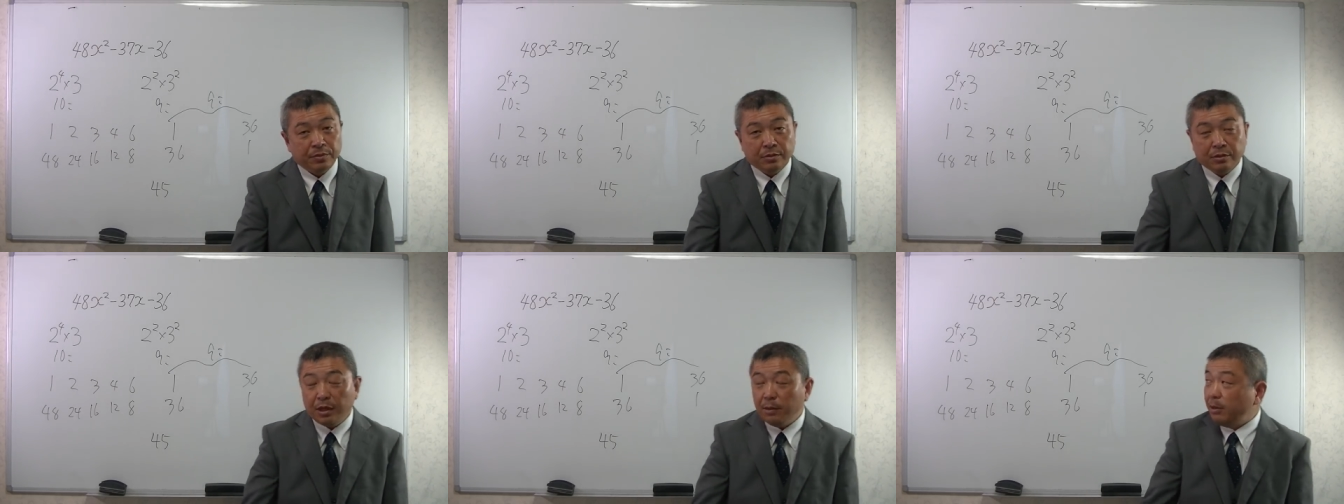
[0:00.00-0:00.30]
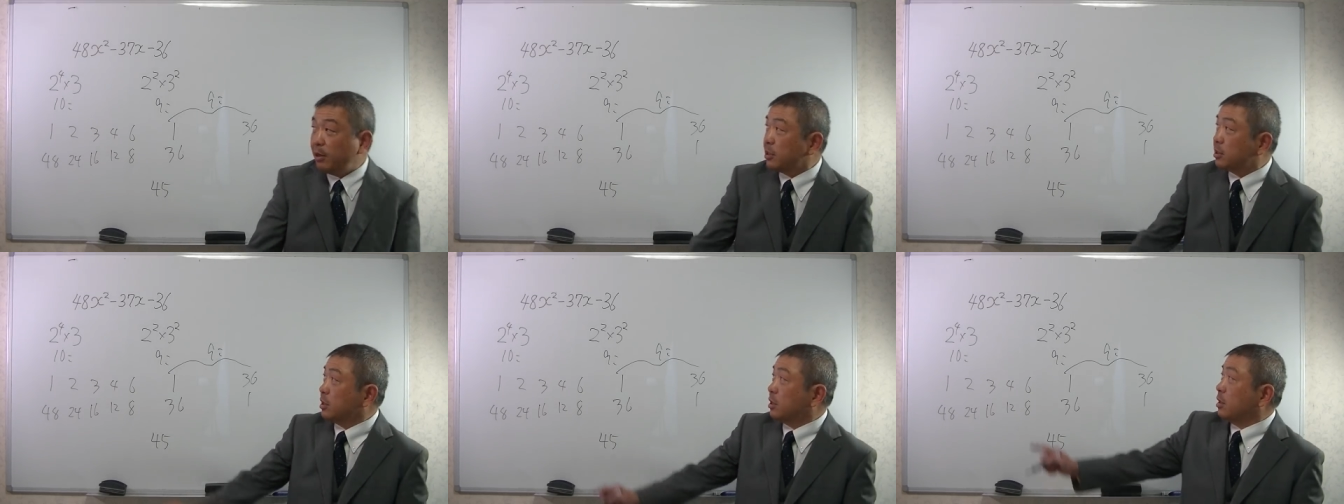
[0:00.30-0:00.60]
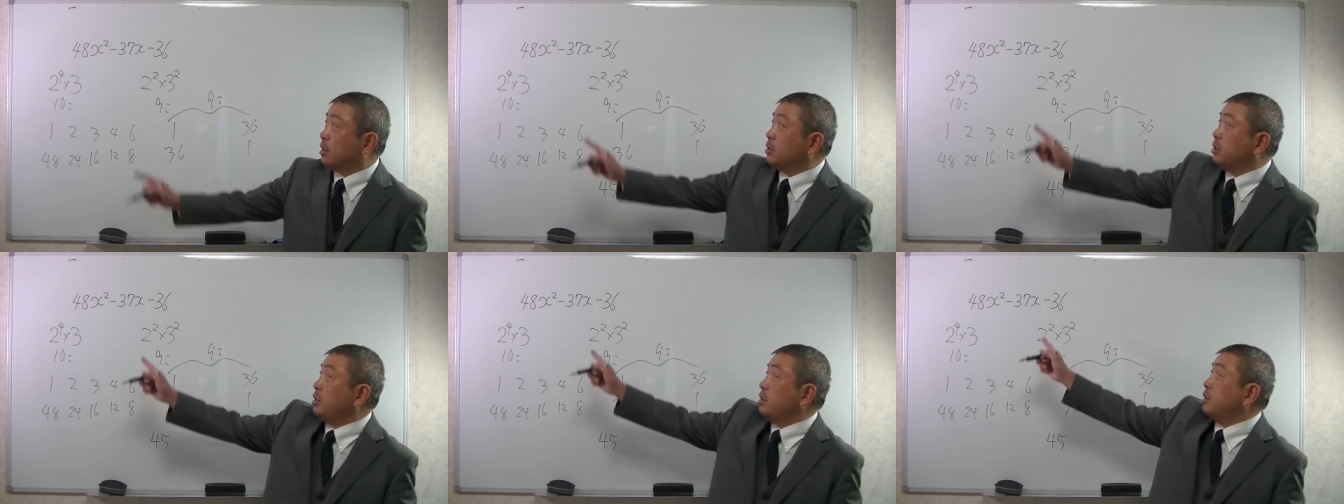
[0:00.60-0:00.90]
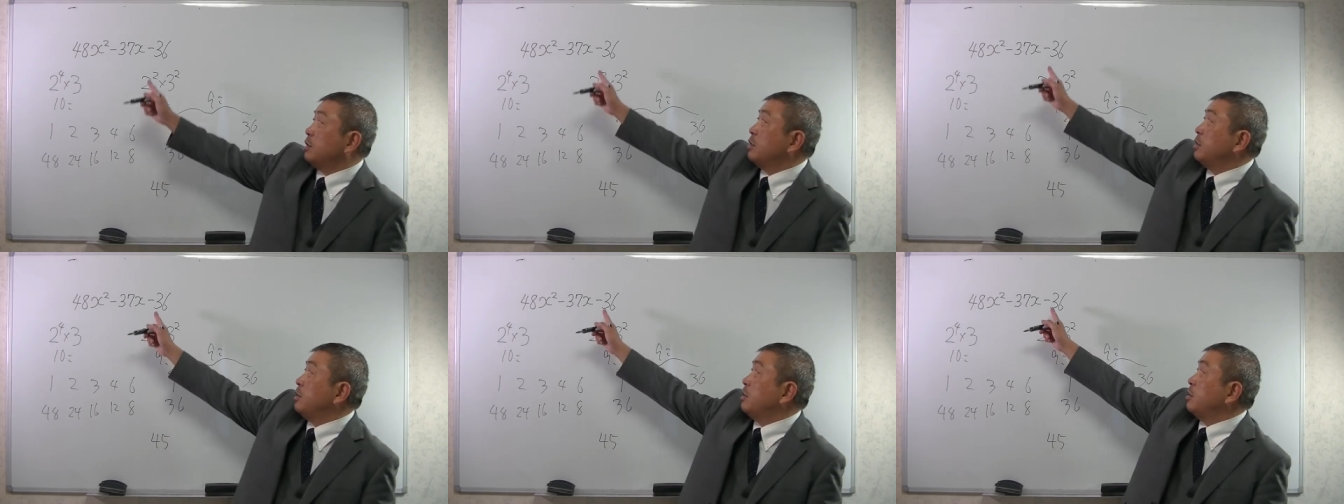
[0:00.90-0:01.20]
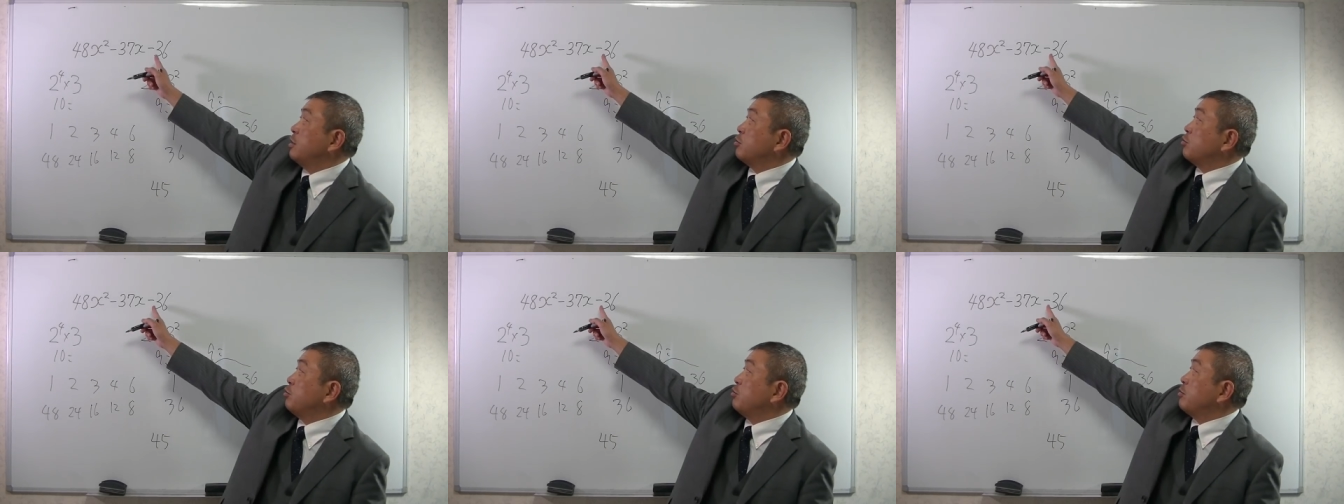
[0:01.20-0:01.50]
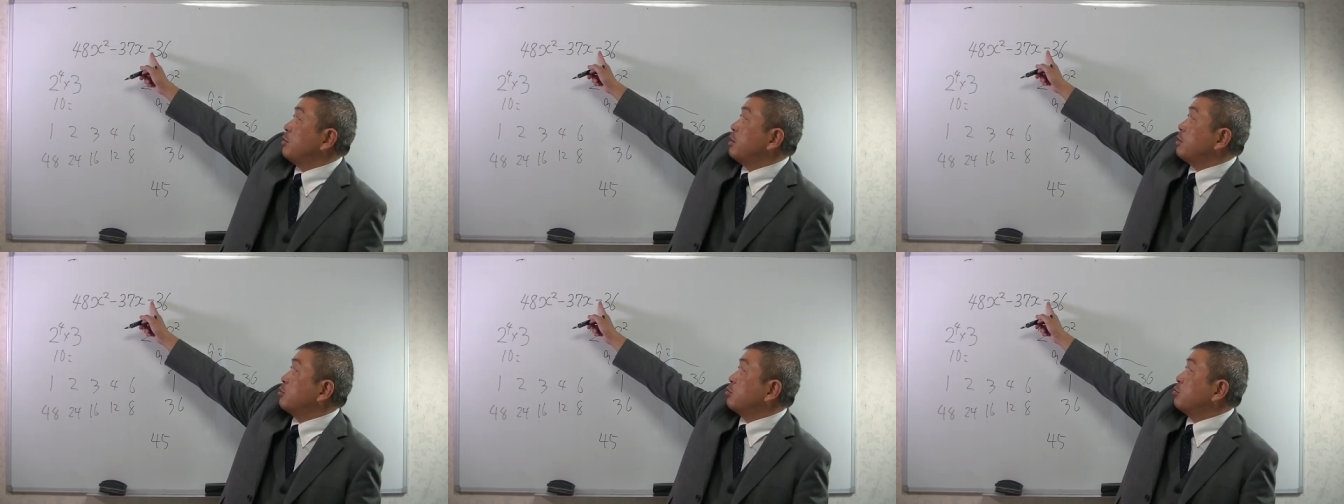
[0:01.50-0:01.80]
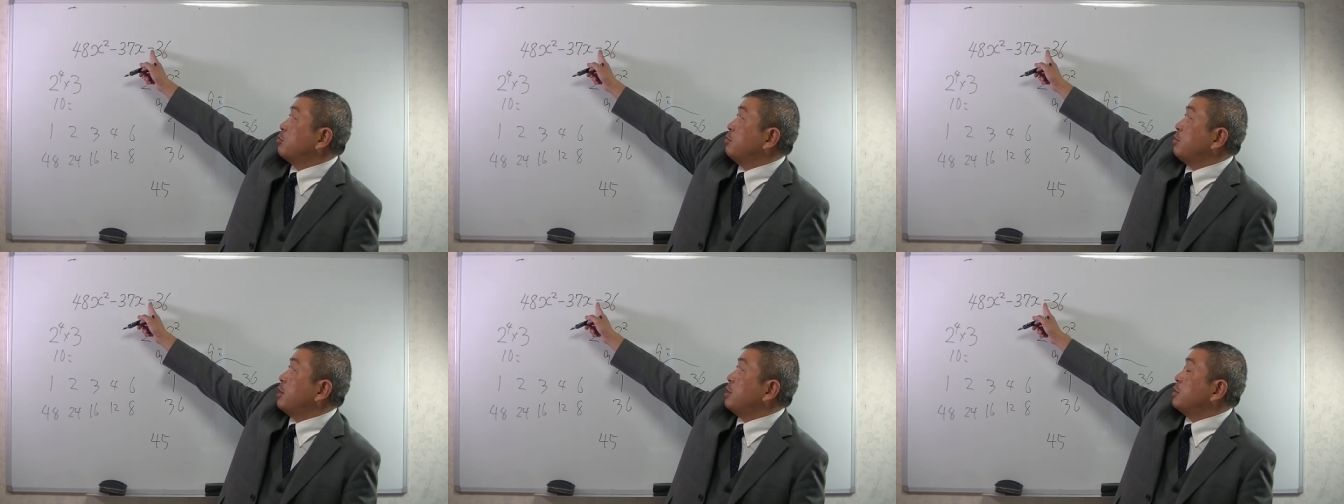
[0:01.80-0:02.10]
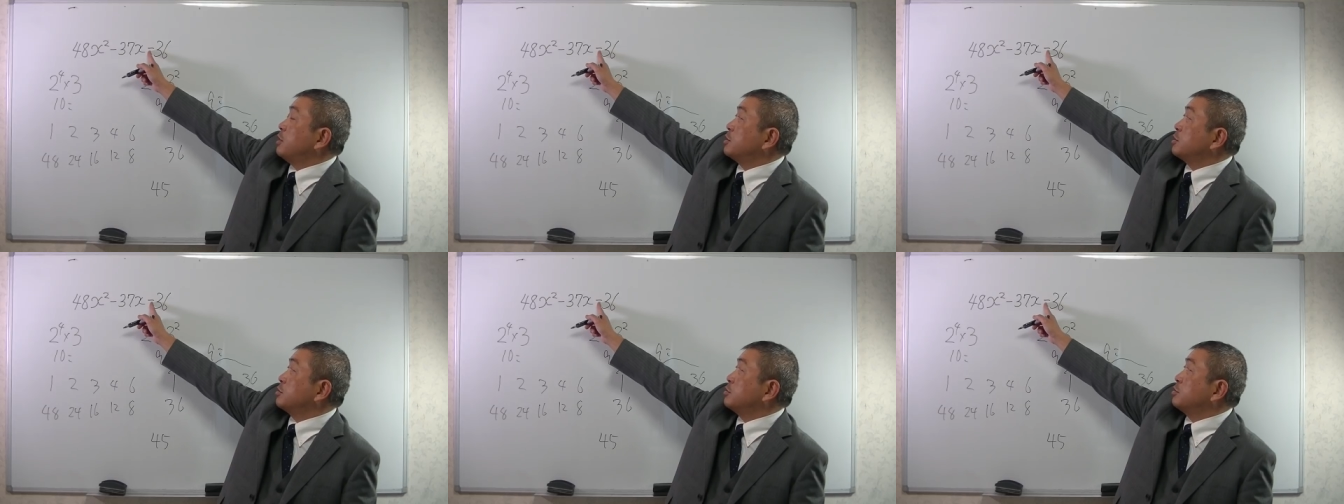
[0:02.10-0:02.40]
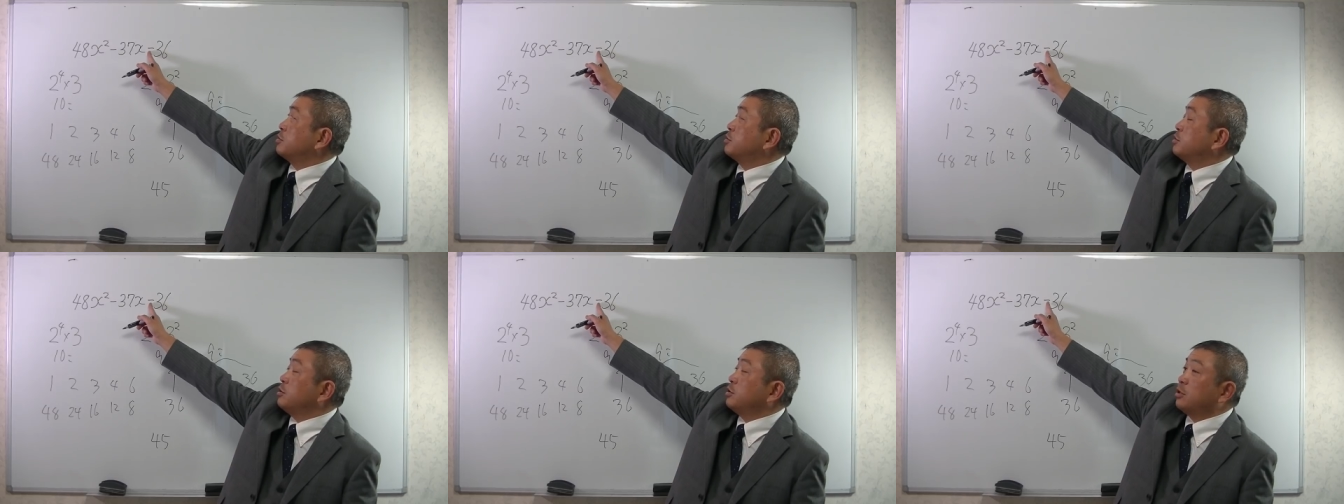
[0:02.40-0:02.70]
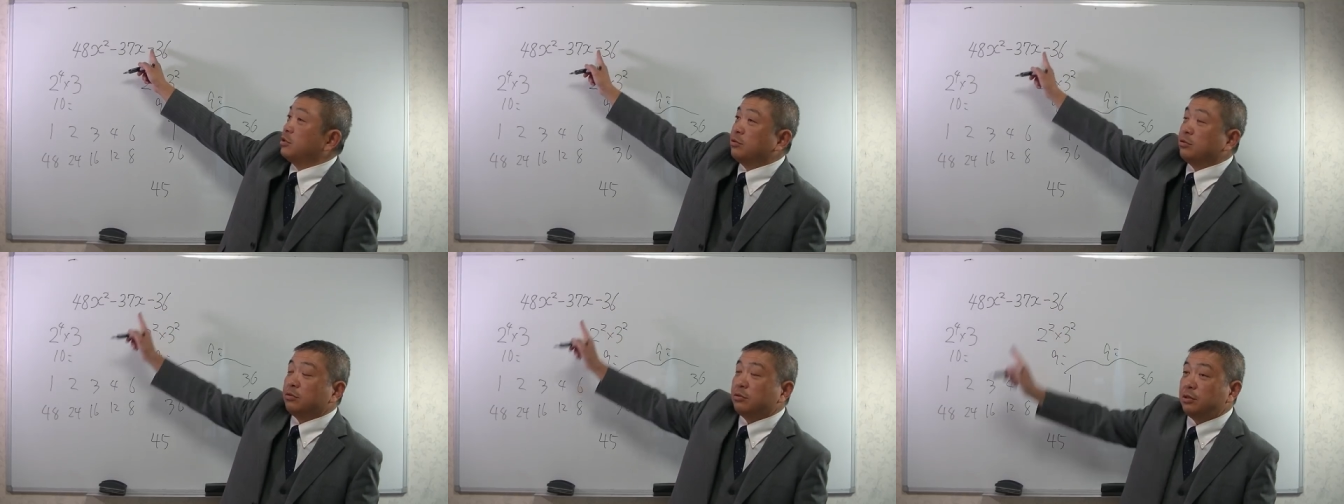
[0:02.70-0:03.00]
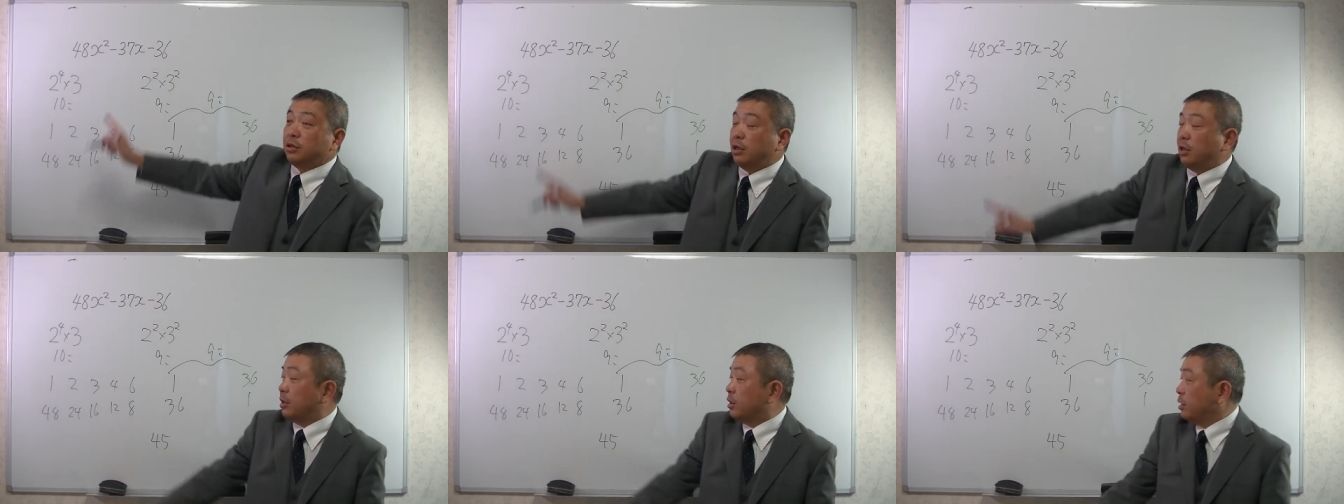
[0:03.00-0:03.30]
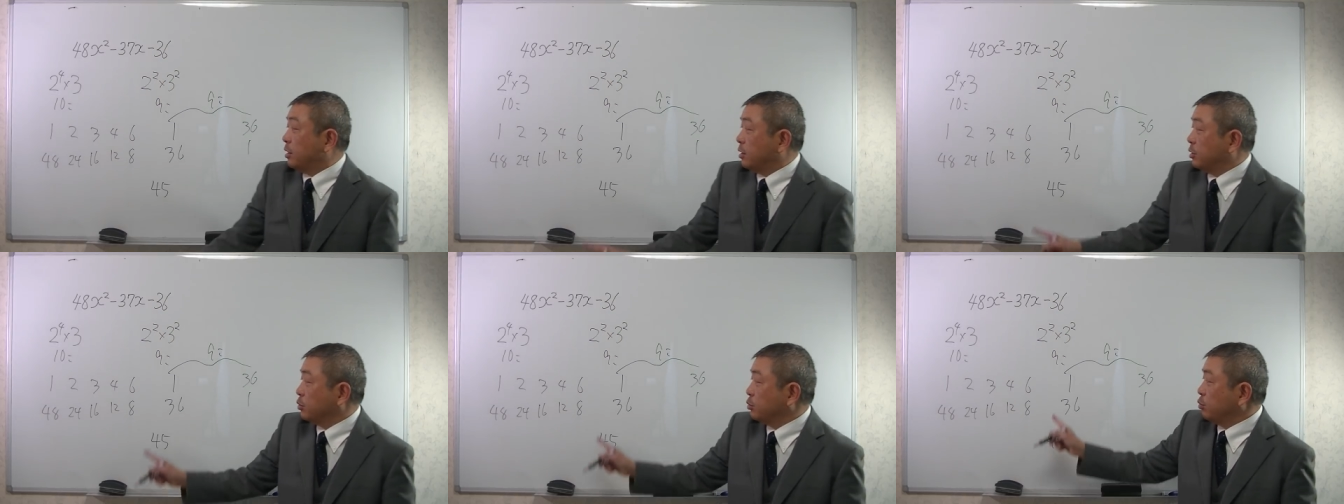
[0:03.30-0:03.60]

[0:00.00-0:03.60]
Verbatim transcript: と。で、まあさらに、この場合はここマイナスくっついてるんで、